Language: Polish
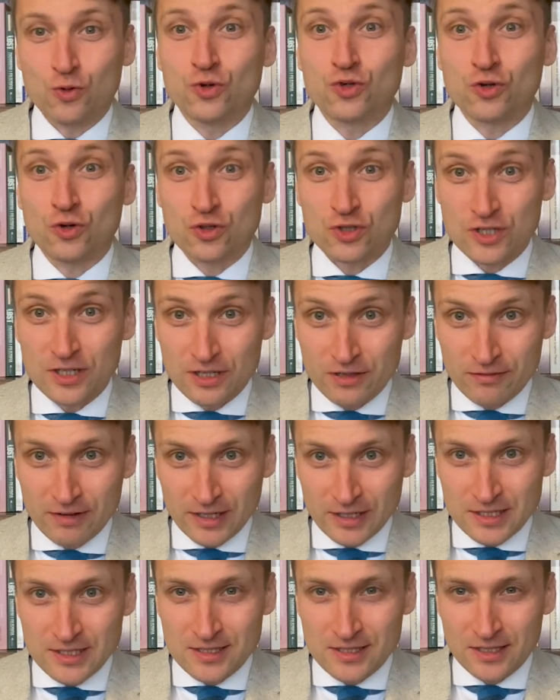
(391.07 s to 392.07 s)
uciążliwa
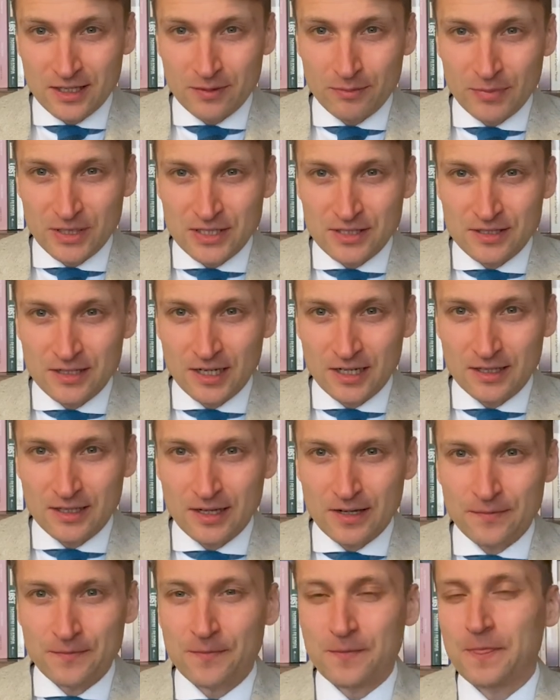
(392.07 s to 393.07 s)
językiem
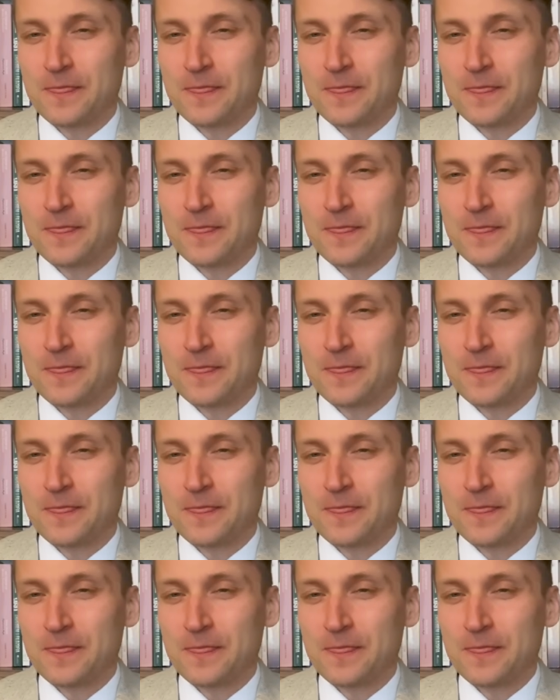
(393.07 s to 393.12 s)
Bastiata,